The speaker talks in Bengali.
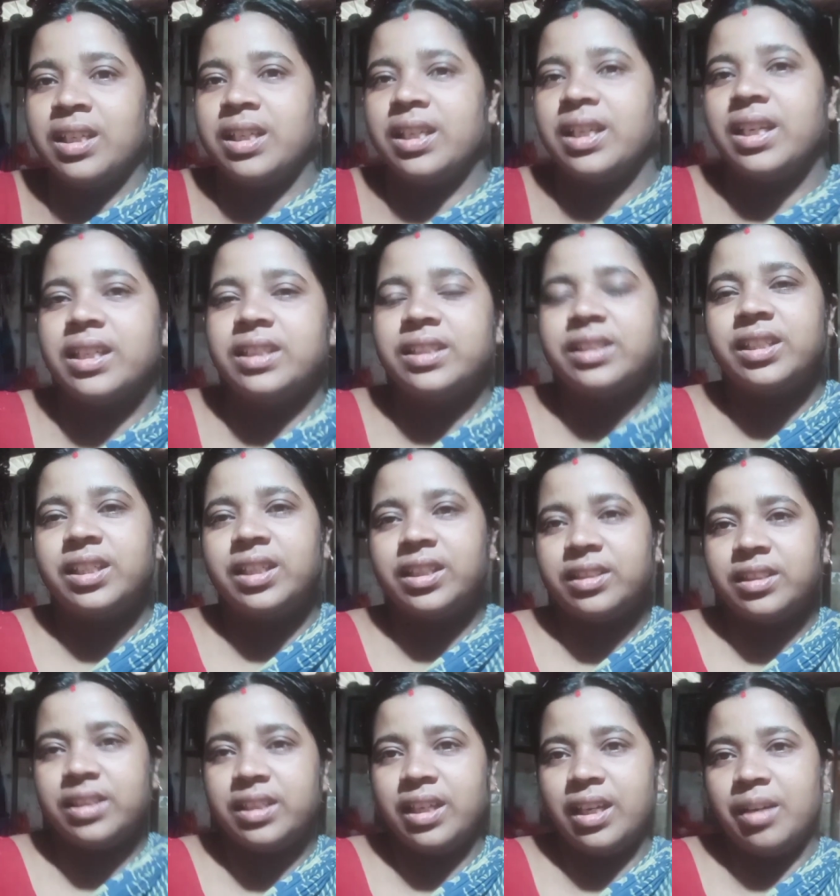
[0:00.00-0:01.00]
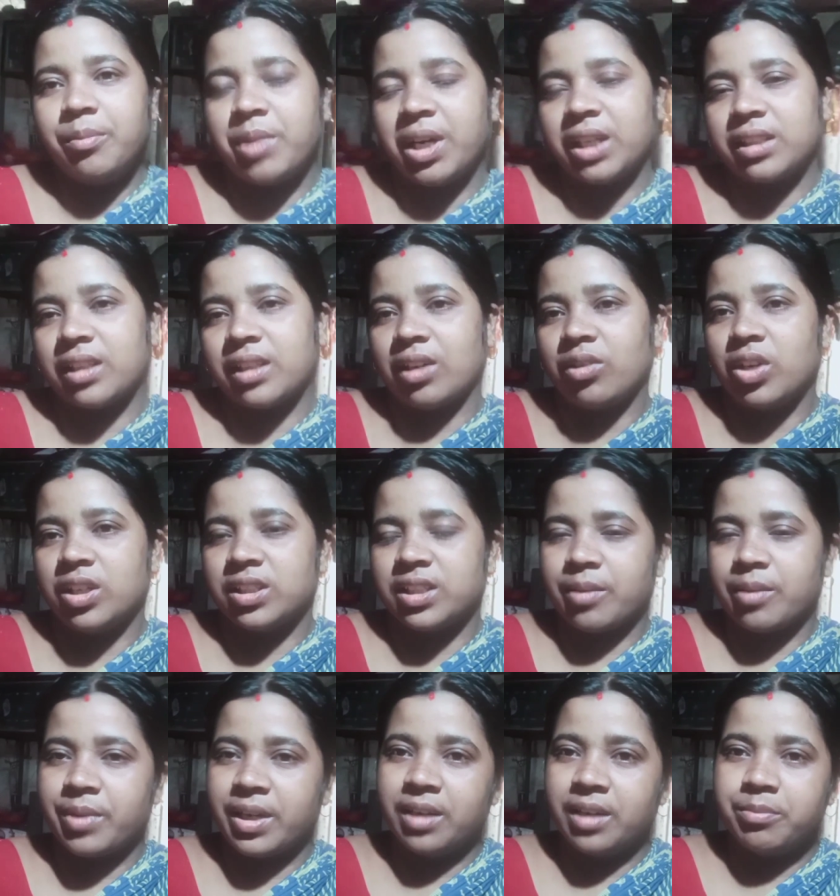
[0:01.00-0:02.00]
এই শীতে মাথা ঘষা
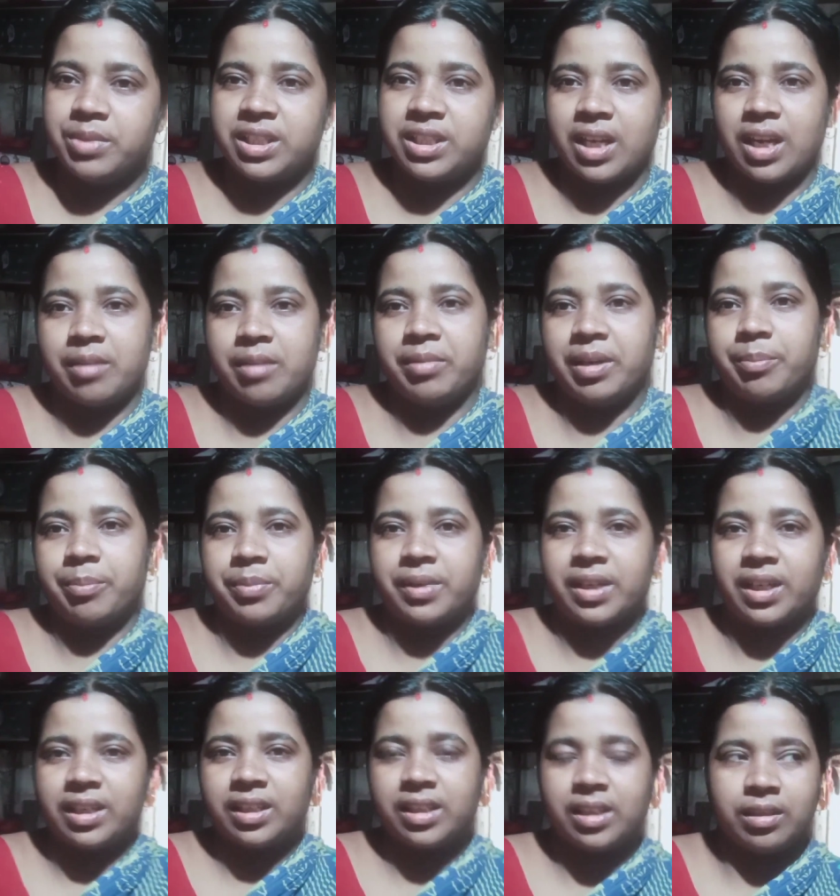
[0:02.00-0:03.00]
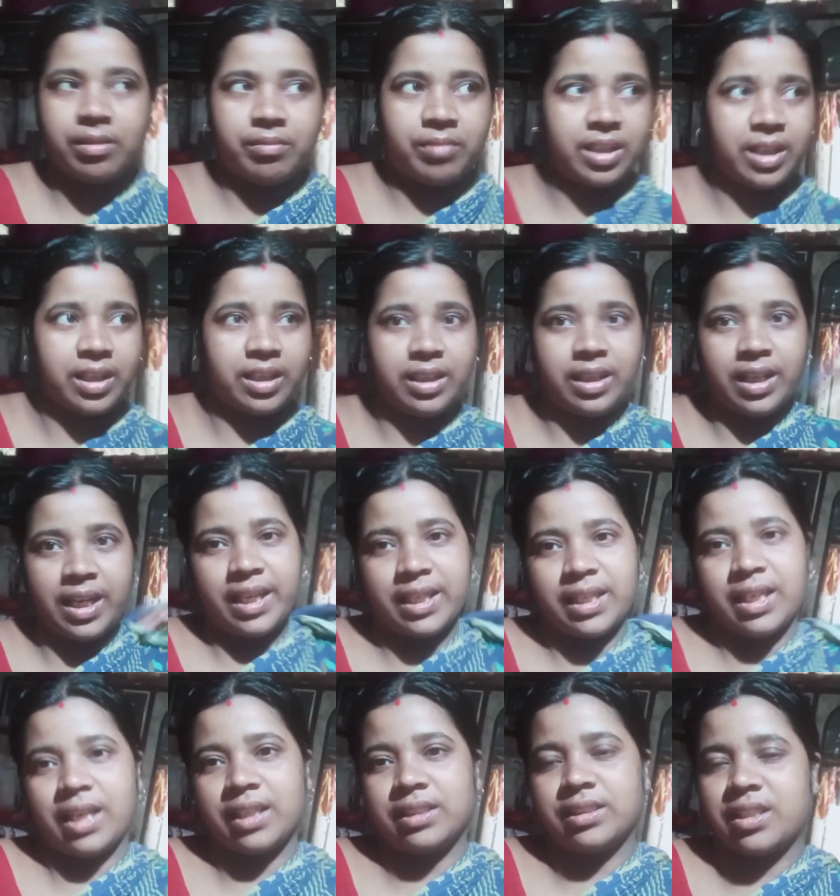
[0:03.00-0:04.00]
মানে বিশাল ব্যাপার মানে এই
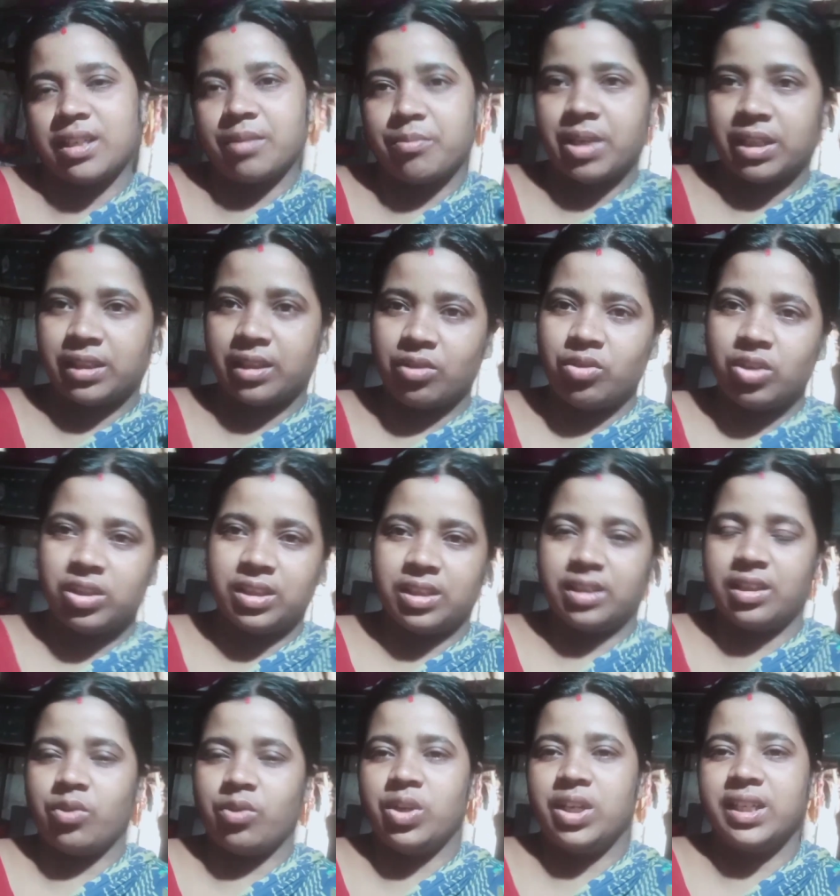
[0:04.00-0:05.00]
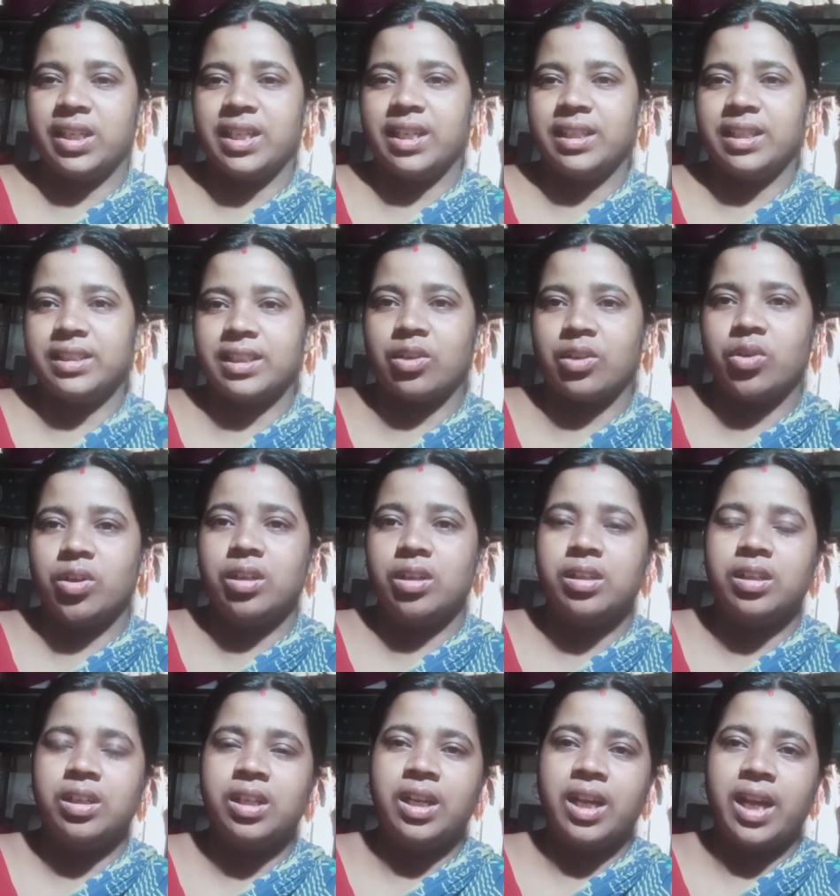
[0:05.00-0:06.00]
কাজটা মাথা ঘষাটা হয়ে গেলে যেন
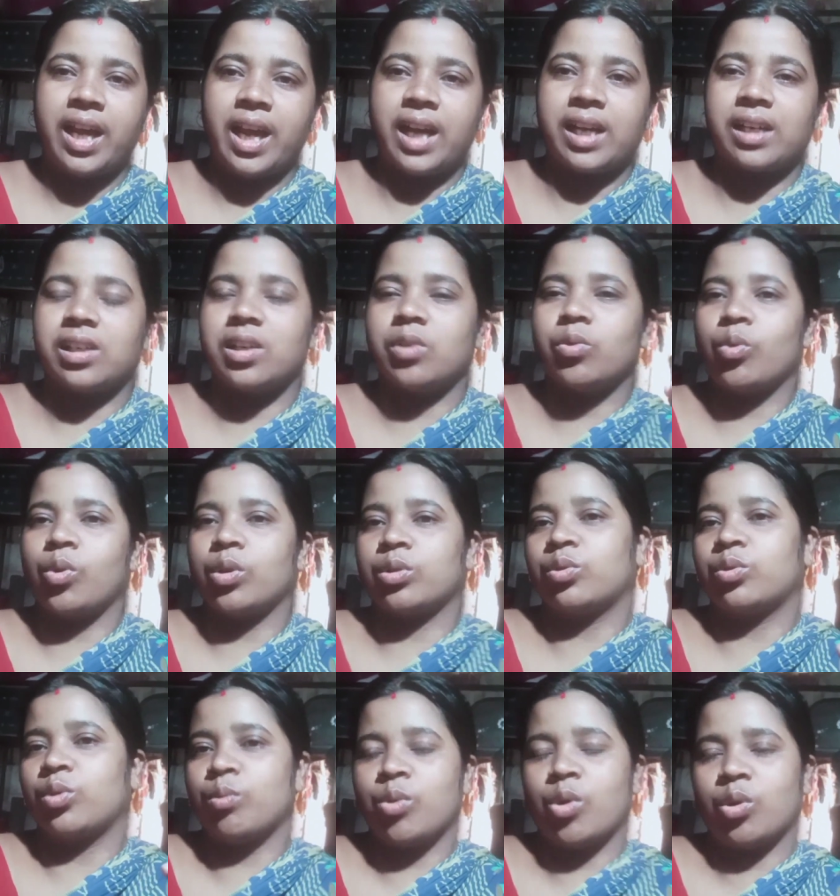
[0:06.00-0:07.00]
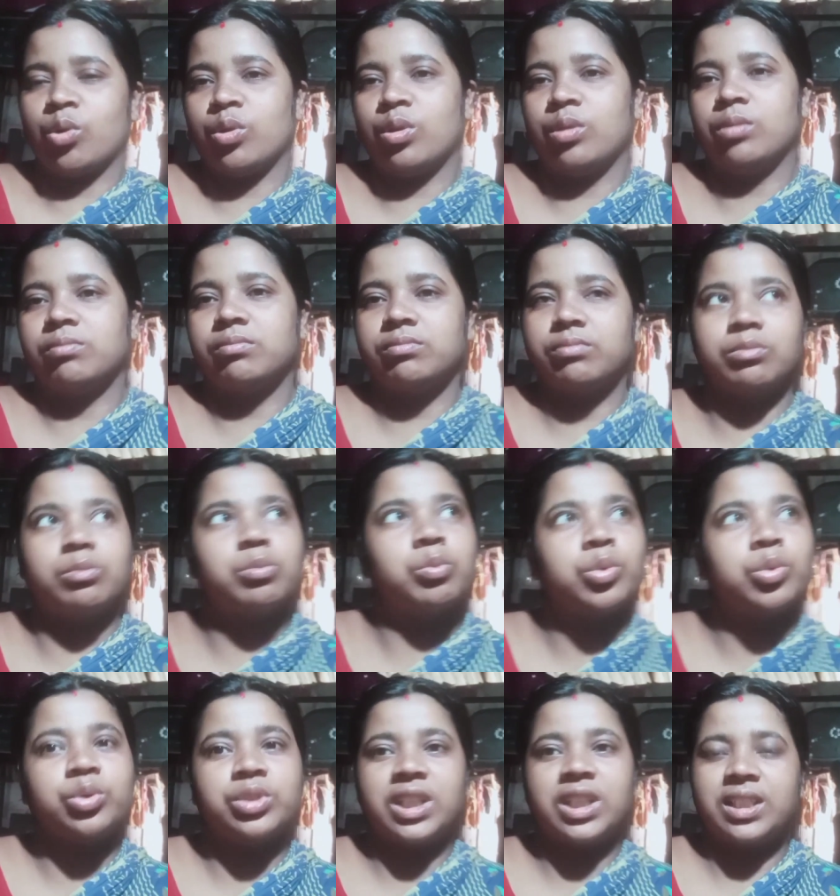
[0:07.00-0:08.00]
একটা কত বড়
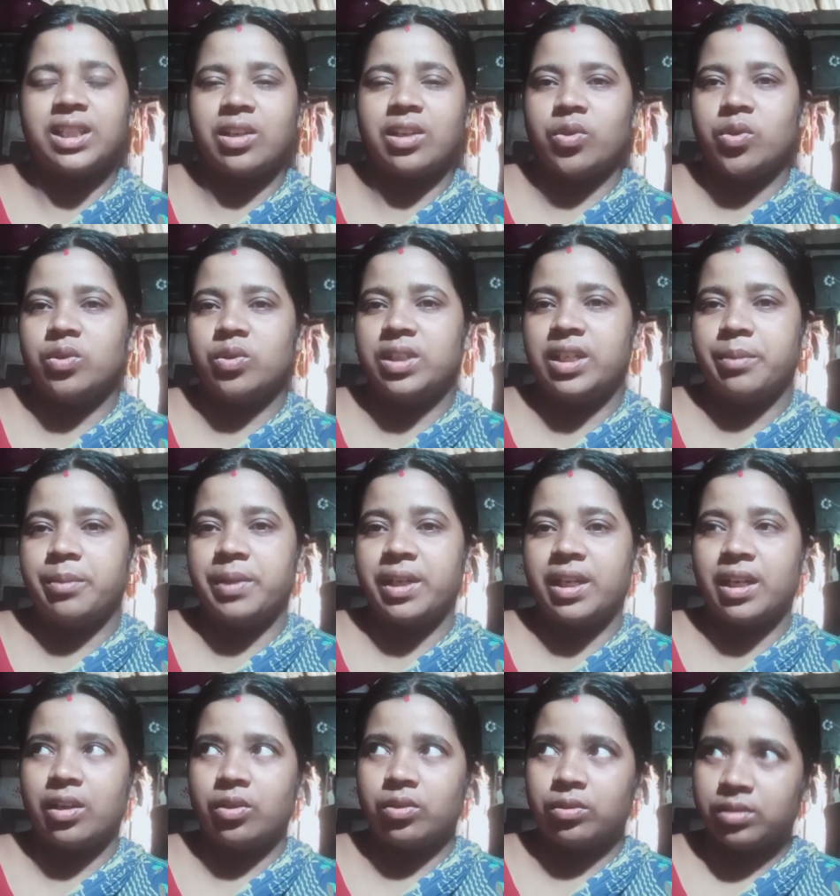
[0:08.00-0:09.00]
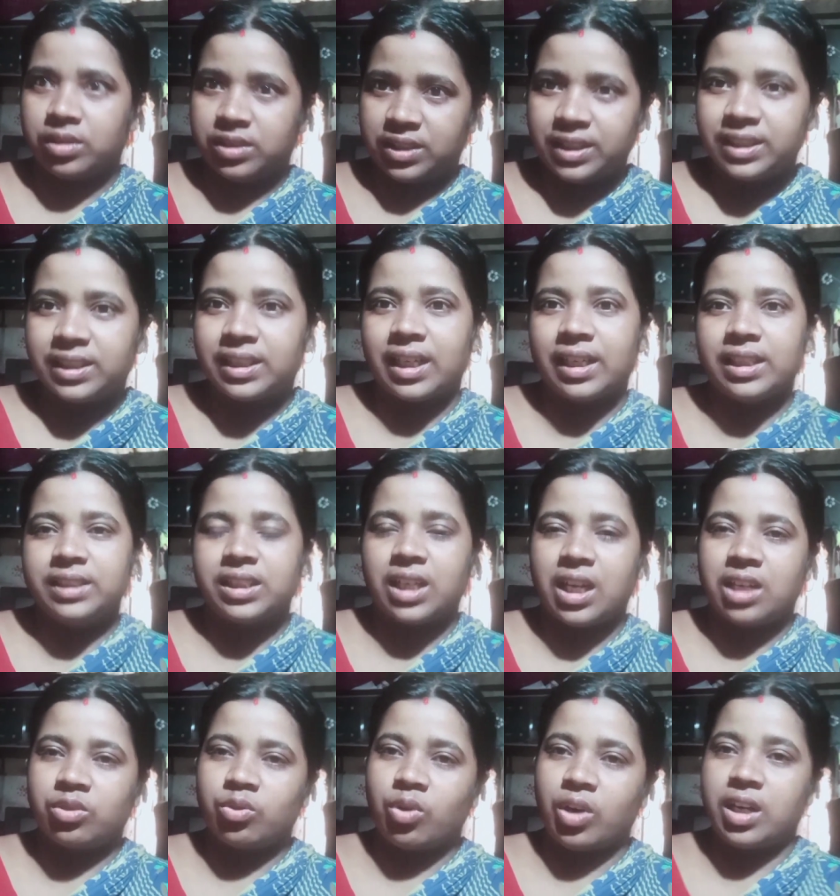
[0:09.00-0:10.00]
বোঝা যেন নেমে গেল শীতকালে
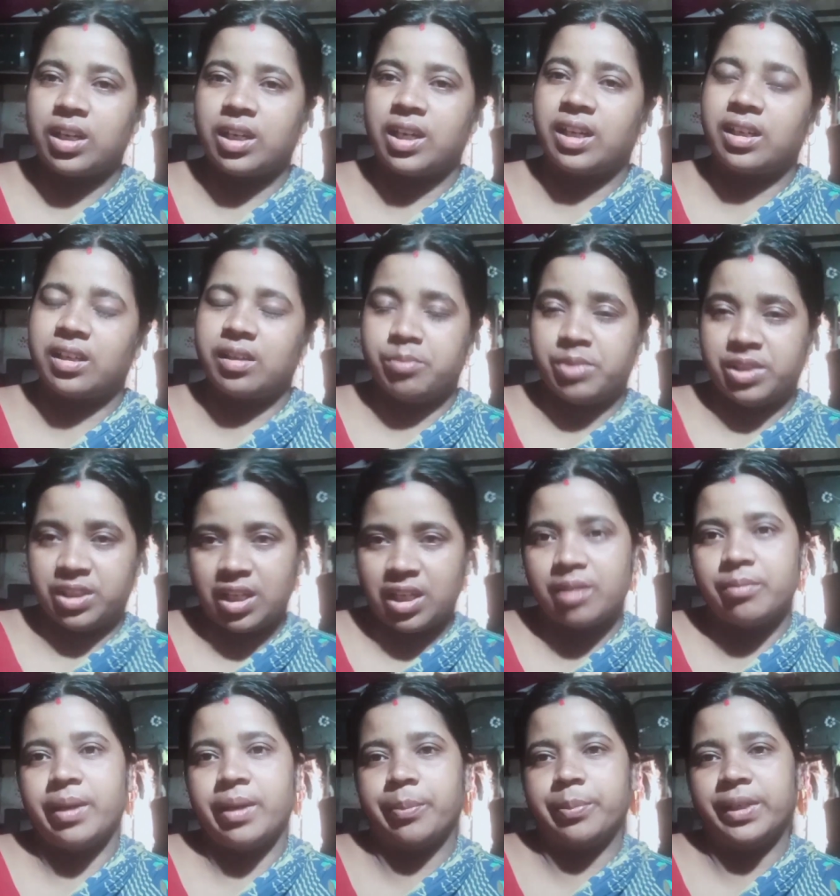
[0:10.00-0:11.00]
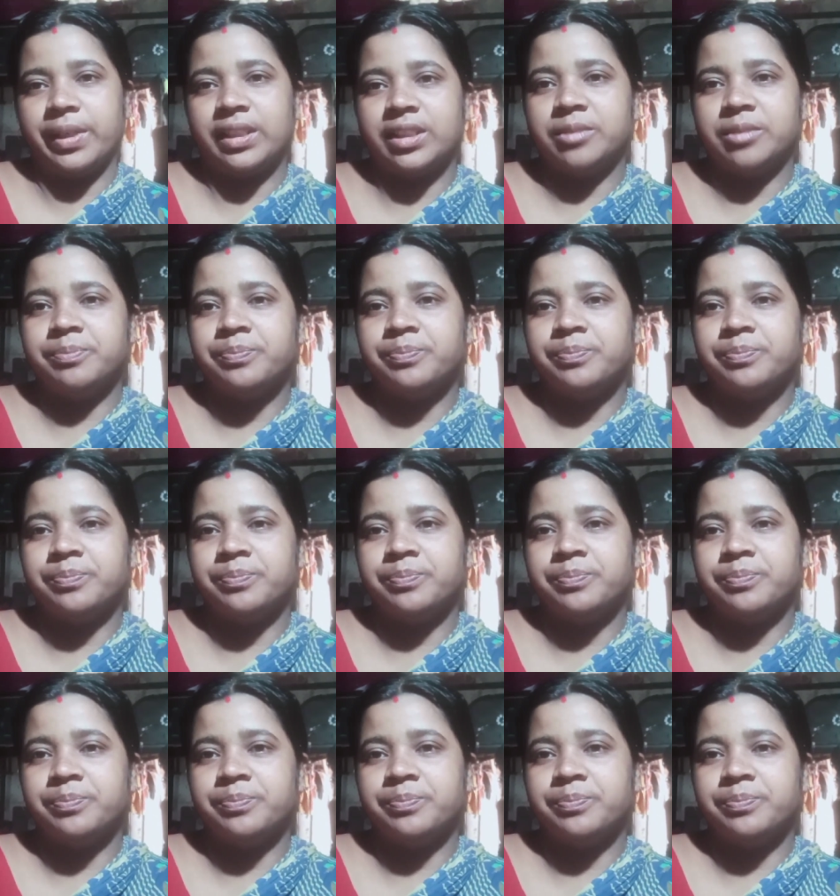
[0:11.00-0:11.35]
চান করাটা একটা বিশাল ব্যাপারই